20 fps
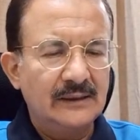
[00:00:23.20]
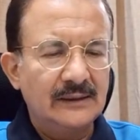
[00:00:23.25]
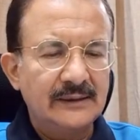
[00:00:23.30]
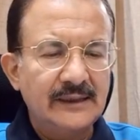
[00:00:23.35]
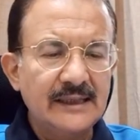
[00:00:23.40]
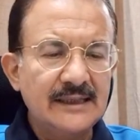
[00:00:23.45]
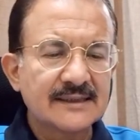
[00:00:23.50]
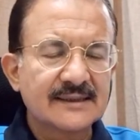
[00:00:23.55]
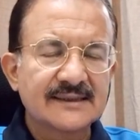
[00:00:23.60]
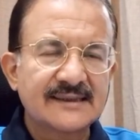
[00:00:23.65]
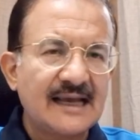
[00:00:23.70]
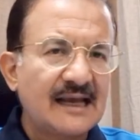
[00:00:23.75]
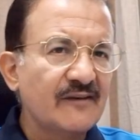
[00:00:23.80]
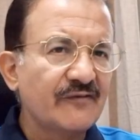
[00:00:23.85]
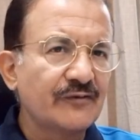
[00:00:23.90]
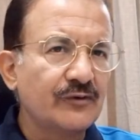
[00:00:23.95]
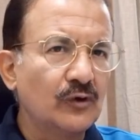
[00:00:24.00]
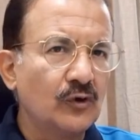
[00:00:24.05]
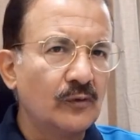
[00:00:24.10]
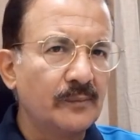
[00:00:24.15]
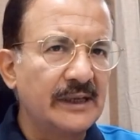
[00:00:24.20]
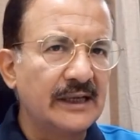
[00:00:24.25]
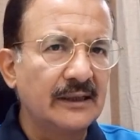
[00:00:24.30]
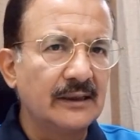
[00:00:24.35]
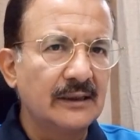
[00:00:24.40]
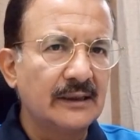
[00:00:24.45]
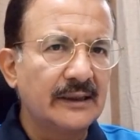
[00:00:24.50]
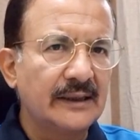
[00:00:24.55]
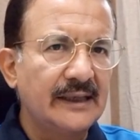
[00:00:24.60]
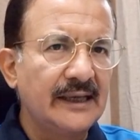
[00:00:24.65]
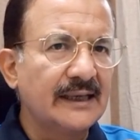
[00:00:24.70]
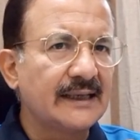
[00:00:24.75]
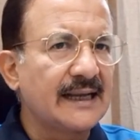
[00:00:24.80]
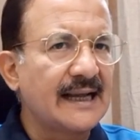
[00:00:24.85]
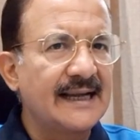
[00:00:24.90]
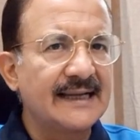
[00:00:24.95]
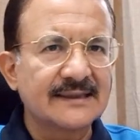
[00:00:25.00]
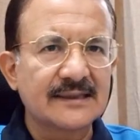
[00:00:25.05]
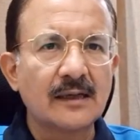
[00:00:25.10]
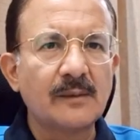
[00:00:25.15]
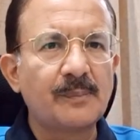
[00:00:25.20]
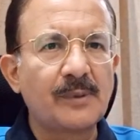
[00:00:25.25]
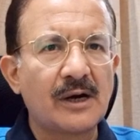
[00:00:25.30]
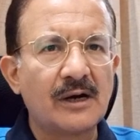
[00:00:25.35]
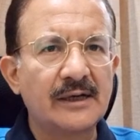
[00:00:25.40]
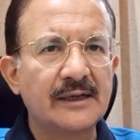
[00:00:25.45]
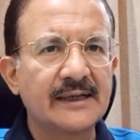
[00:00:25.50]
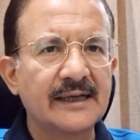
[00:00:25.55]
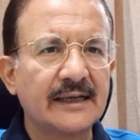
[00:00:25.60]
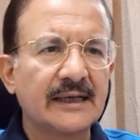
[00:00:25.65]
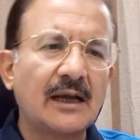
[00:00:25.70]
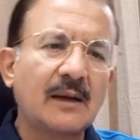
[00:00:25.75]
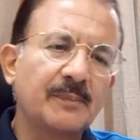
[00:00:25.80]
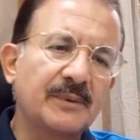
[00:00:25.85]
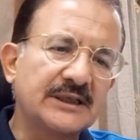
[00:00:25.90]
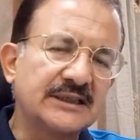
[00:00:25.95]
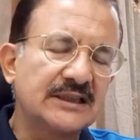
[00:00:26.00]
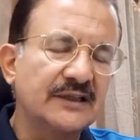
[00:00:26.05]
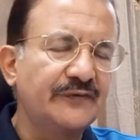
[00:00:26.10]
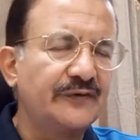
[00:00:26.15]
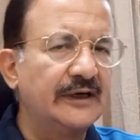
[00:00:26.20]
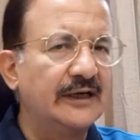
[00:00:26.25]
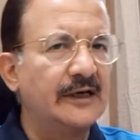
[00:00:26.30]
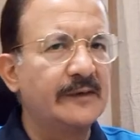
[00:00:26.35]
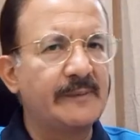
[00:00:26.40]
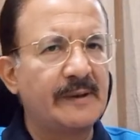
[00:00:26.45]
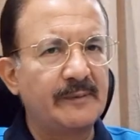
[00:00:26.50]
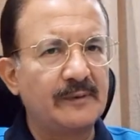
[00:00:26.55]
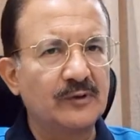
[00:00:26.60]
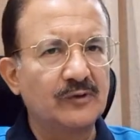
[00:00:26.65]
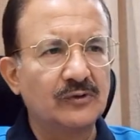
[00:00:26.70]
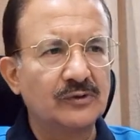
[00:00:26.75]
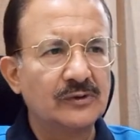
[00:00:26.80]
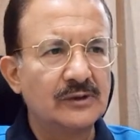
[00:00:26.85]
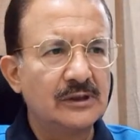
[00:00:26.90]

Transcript: देखिए सेल्फ ग्रूमिंग एक ऐसा पार्ट है कि आप किसी फील्ड में भी हों